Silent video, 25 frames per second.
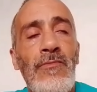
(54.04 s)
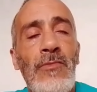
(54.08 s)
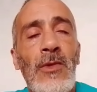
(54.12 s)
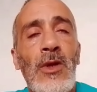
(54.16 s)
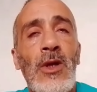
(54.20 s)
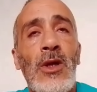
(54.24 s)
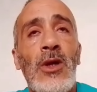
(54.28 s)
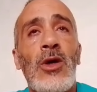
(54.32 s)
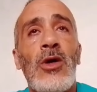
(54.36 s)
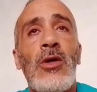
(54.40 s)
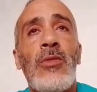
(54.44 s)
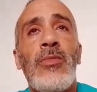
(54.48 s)

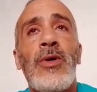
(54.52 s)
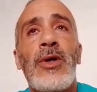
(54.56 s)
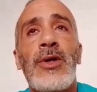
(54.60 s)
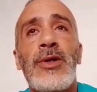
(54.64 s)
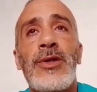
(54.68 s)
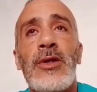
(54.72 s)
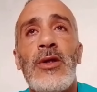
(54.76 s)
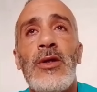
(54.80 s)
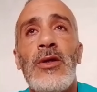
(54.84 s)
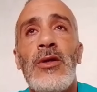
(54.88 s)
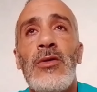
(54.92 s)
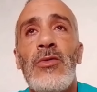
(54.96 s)
الأخبار
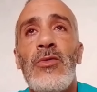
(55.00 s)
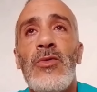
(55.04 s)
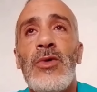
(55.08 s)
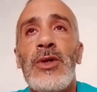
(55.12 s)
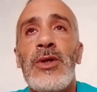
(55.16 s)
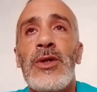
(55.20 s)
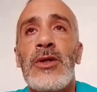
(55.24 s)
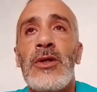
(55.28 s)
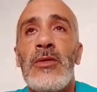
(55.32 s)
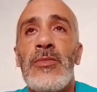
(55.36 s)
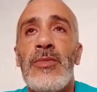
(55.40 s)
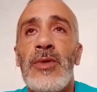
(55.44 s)
ديال
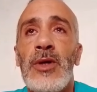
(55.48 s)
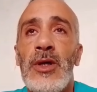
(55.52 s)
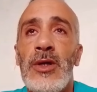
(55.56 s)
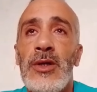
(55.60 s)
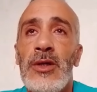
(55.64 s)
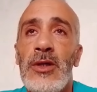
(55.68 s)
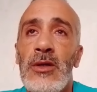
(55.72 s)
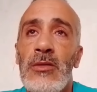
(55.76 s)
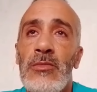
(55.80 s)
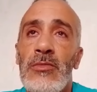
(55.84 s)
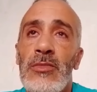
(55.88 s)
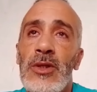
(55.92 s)
الوالدة
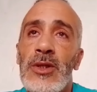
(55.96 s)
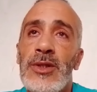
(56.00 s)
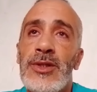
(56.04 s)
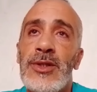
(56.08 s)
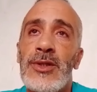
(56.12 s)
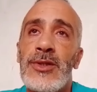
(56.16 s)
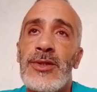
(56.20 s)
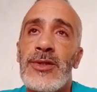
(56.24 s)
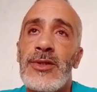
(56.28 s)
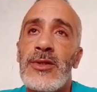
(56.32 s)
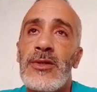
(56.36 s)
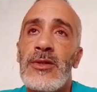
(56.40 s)
بأنها
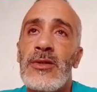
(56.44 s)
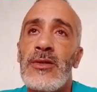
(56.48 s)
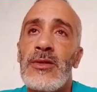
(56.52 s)
ماتت